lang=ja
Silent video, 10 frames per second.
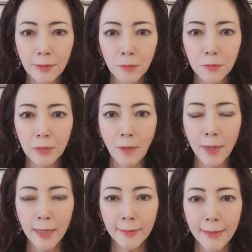局変
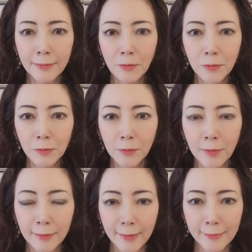われないということ
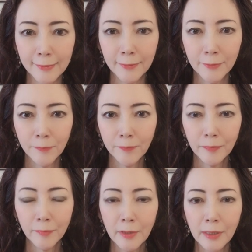なんです
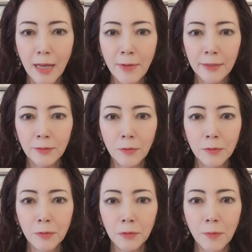変わると
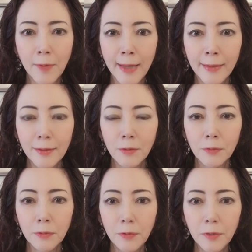いうことは
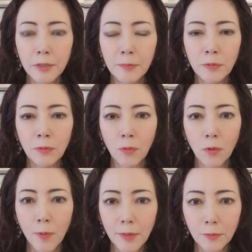古い自分を
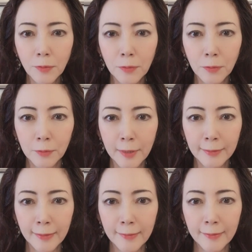壊すということな
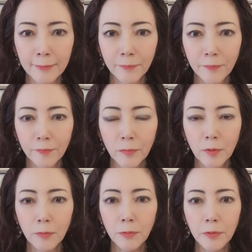んです
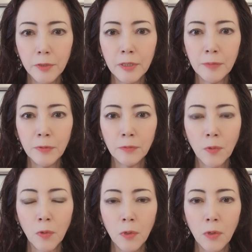古い自分
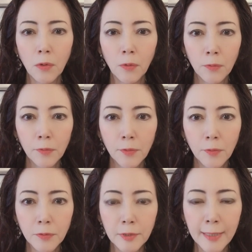を温
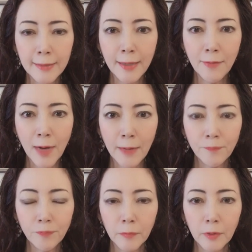存していては
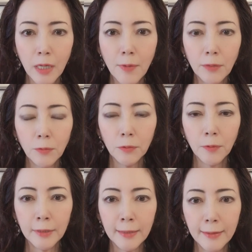変わること
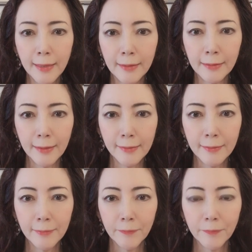ができないんです